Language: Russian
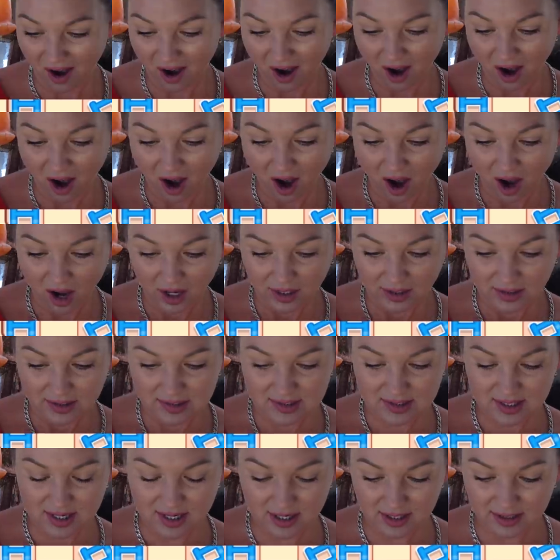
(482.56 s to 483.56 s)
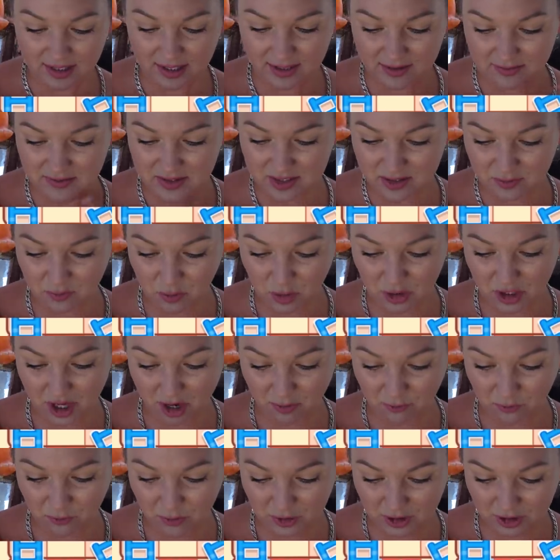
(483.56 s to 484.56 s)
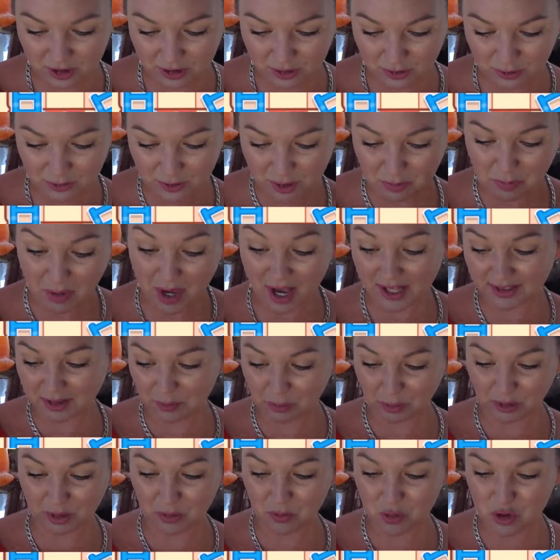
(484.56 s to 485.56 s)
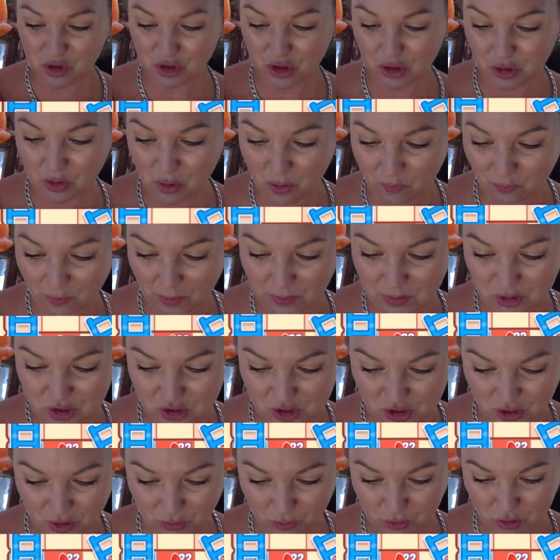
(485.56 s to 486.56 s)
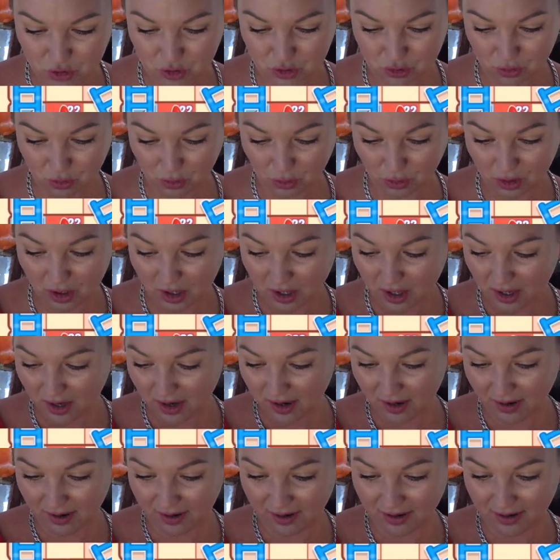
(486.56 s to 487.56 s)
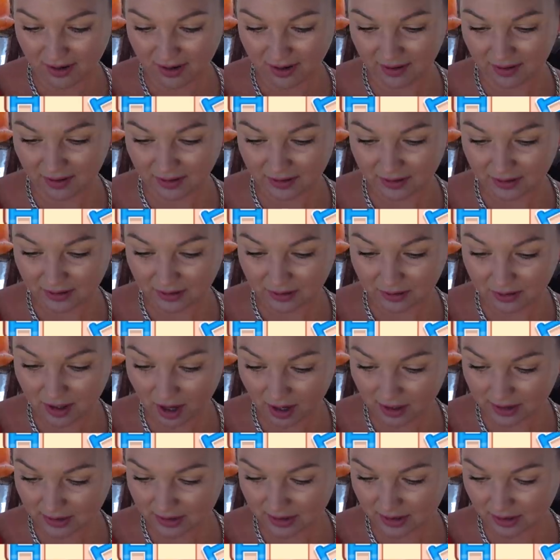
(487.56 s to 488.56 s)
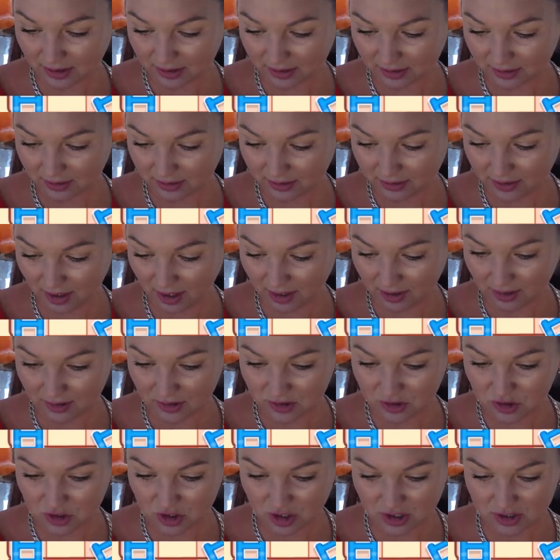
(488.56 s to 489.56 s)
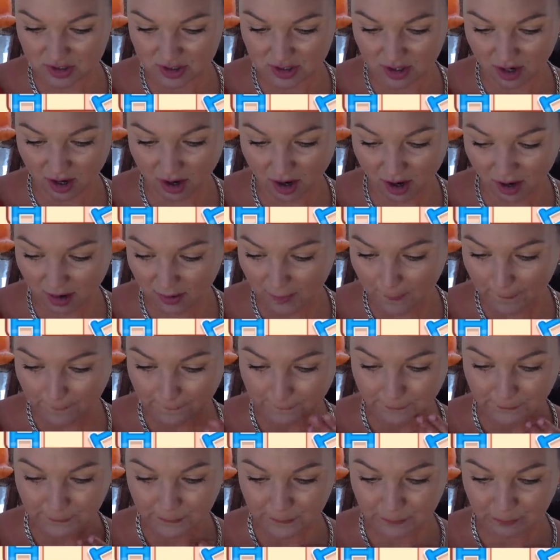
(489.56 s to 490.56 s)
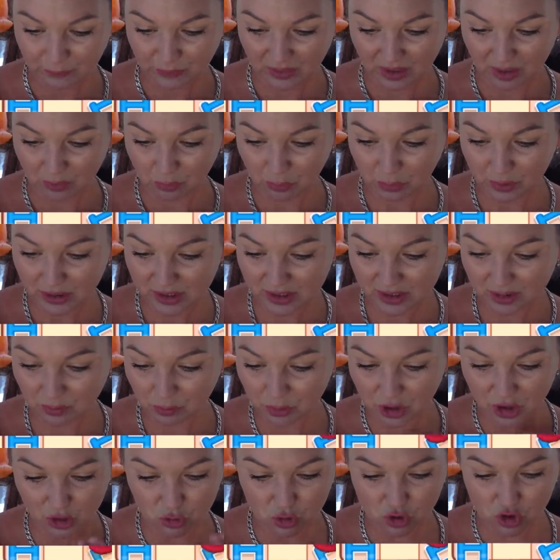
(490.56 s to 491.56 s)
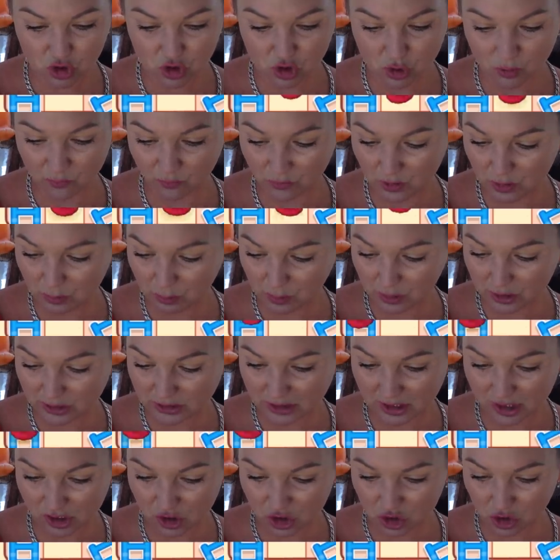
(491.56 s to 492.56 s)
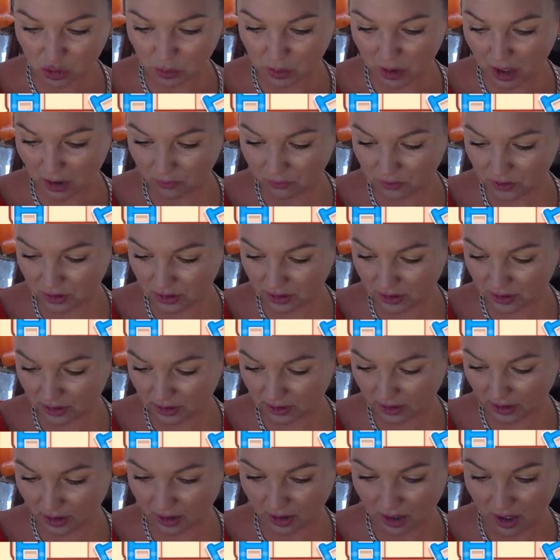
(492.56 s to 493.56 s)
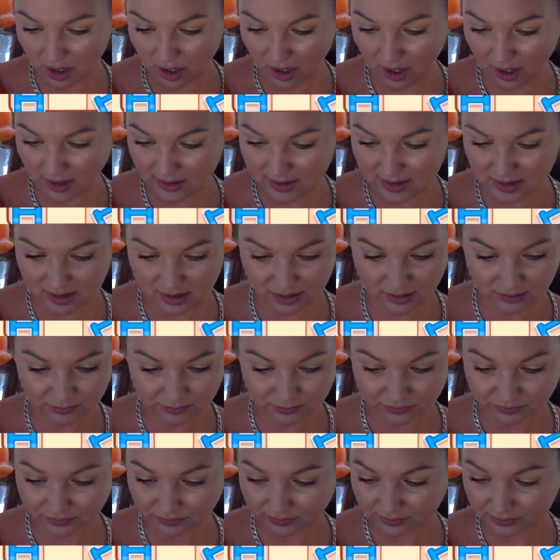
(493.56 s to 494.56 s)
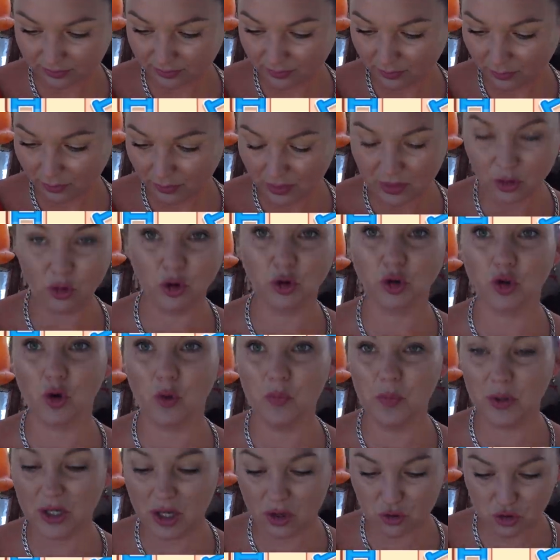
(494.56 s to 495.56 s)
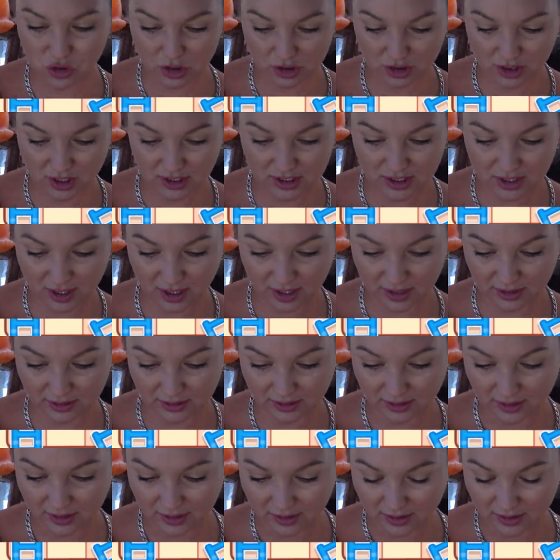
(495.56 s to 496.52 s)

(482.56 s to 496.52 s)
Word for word: А, скорее всего, я выиграю, ребята, потому что Том вообще ушел. А, как нет? Как? Шесть. А? Блин, мне нужно, чтобы выпало три, чтобы я выиграла. Один. Но Том меня уже догоняет.